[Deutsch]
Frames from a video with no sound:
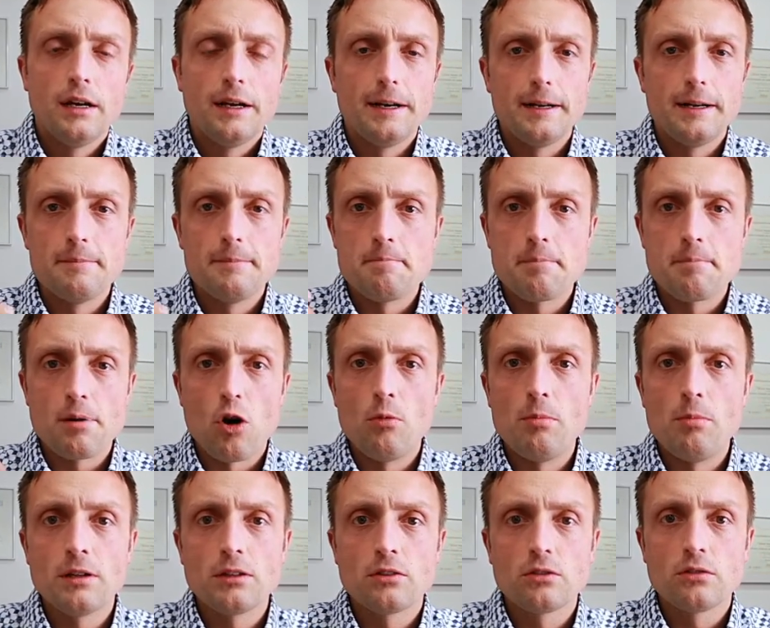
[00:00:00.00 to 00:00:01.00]
ähm, braucht
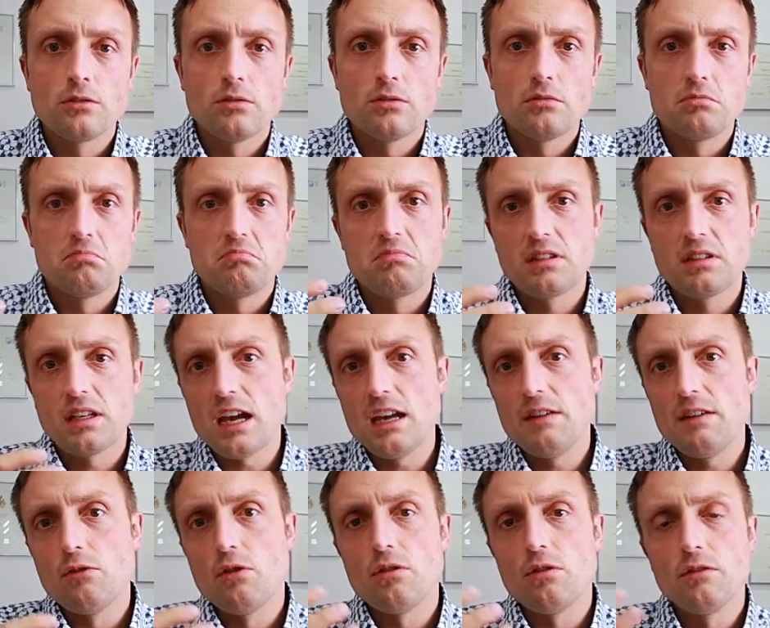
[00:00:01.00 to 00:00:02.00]
man so
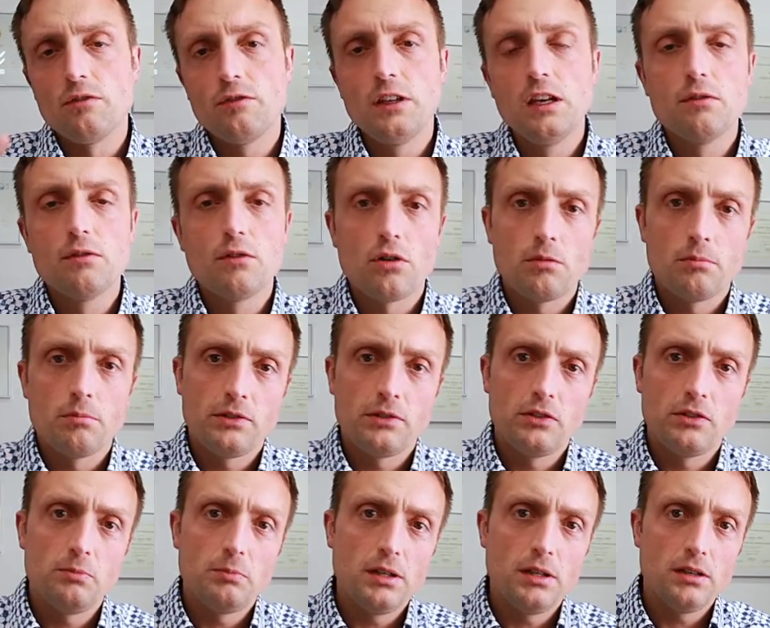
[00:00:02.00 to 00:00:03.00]
drei Wochen, vier Wochen, bis
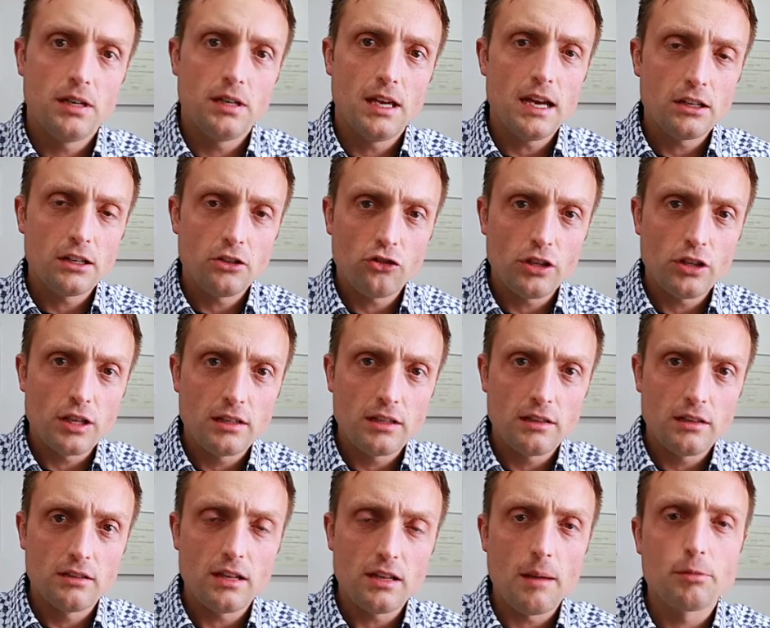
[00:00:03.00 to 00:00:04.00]
das Bier hergestellt
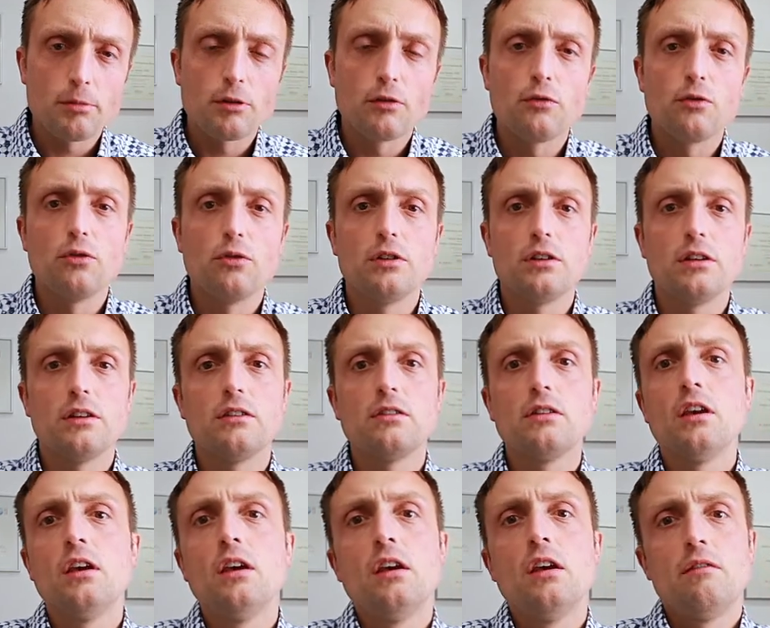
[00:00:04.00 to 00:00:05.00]
ist, abgefüllt
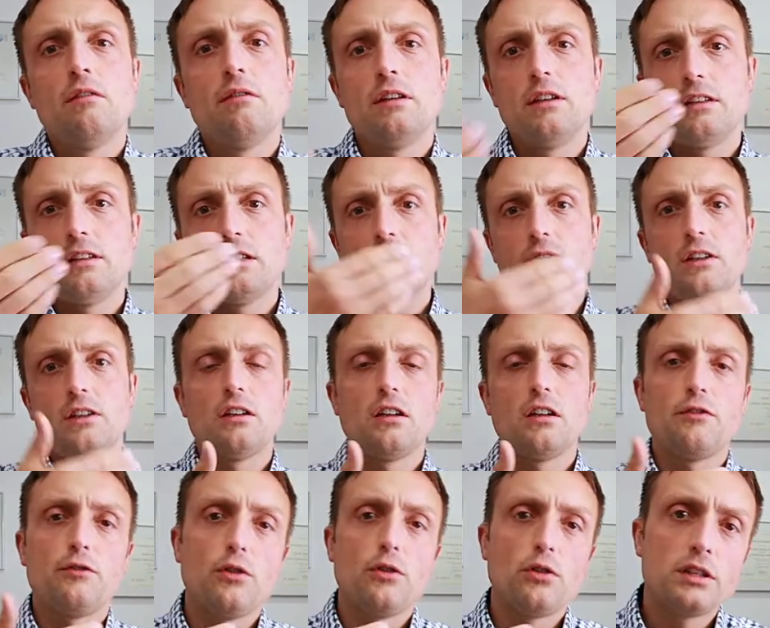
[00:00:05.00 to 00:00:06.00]
ist. Wenn ich dann wieder
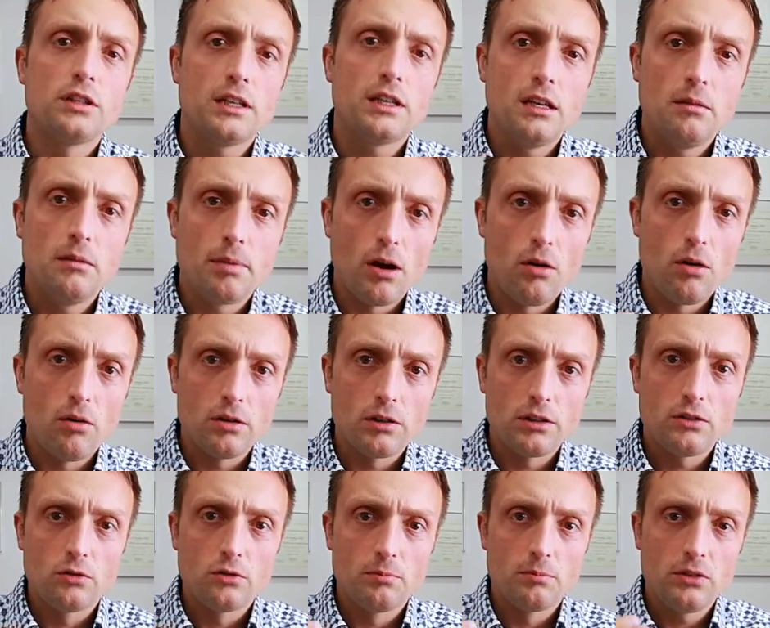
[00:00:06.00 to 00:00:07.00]
nach vorne gehe, brauche
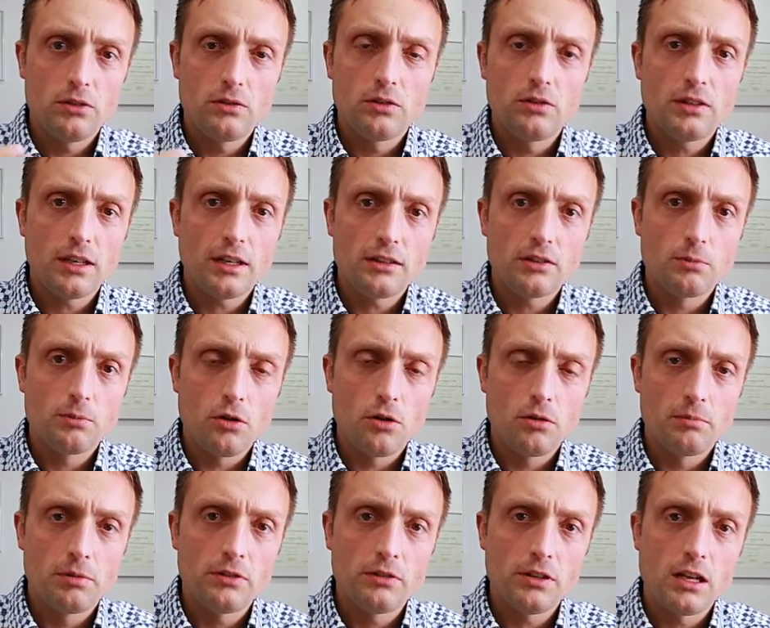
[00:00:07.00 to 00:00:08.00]
ich so bis zu sechs
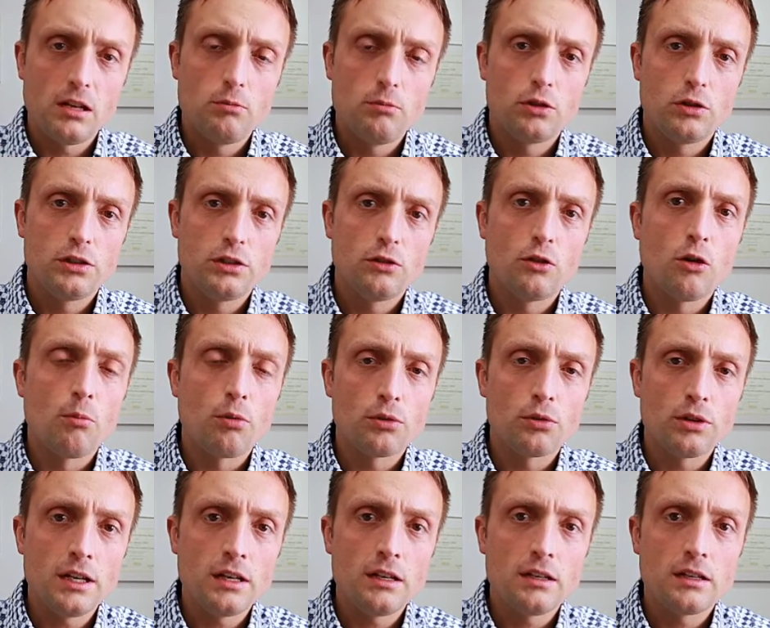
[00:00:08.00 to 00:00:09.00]
Wochen, bis alle möglichen
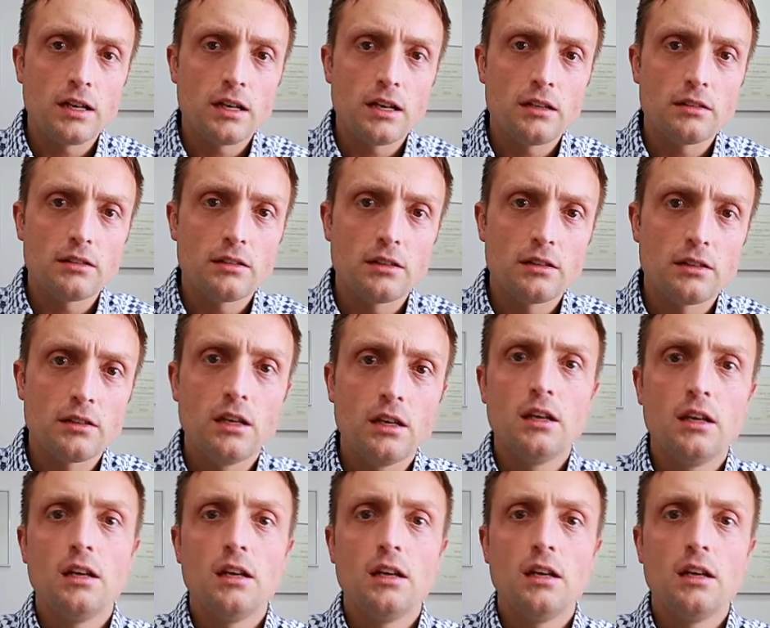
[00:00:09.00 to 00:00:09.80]
Komponenten da sind.